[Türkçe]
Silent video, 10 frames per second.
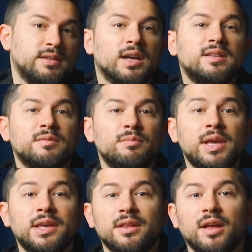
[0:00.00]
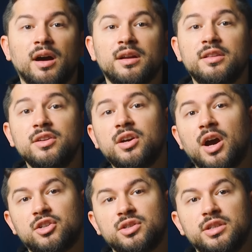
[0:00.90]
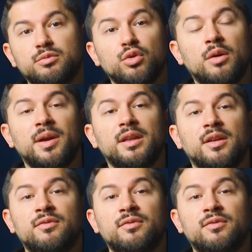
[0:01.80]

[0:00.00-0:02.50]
Artık Mekke'de aradığı karşılığı bulamayan